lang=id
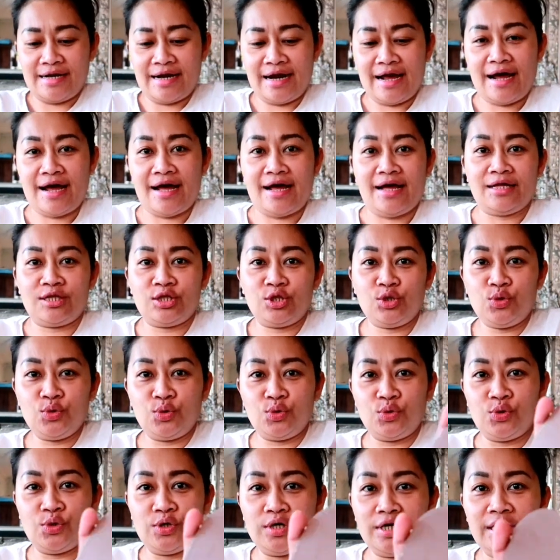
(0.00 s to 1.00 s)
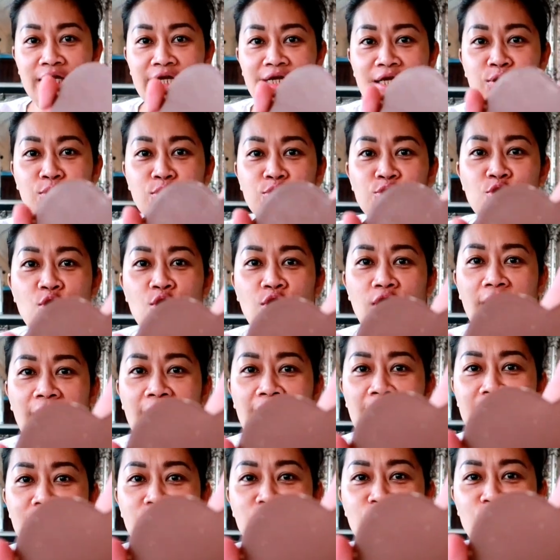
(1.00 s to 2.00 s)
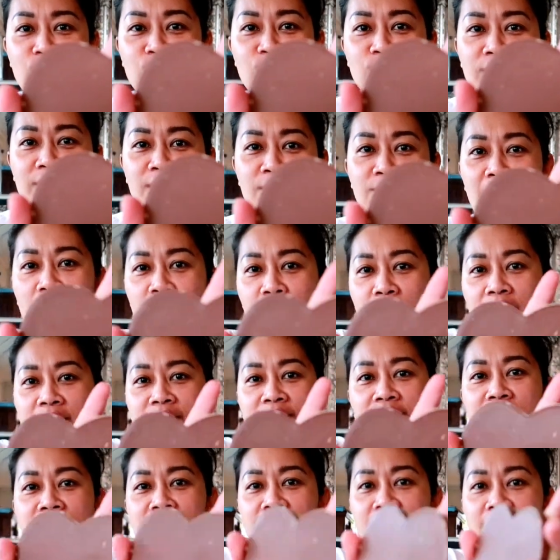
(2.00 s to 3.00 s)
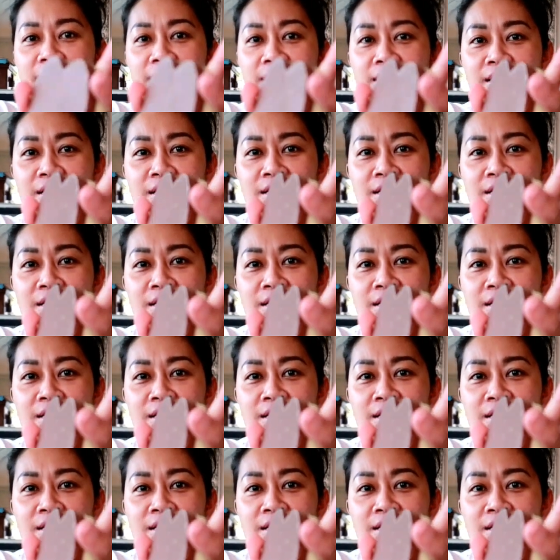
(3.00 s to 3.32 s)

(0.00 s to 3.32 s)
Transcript: nah tuh ini tuh coklat tuh ini bawahnya